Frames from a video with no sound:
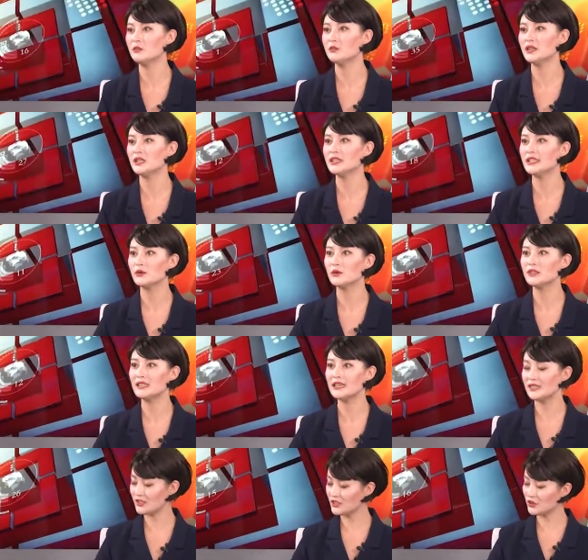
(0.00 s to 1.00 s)
便的情况
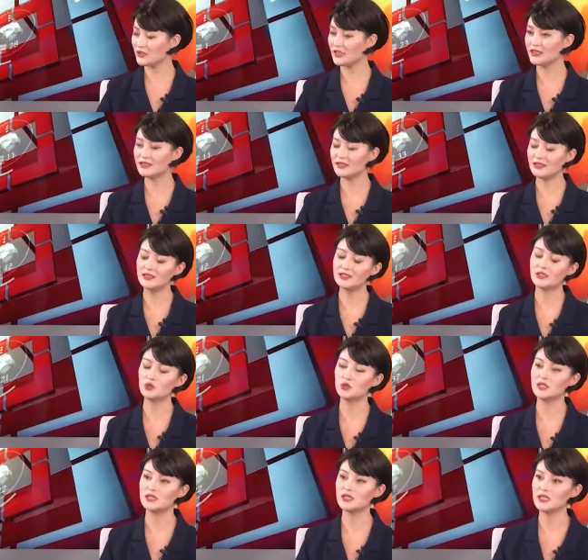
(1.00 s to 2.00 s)
下，您酒店现在现
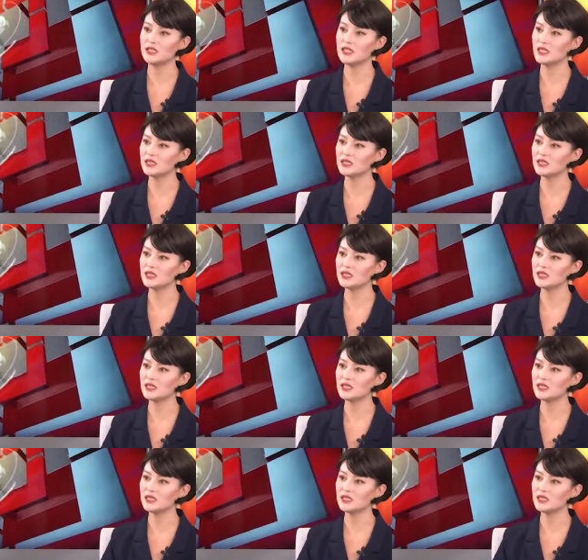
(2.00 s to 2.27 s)
状怎样？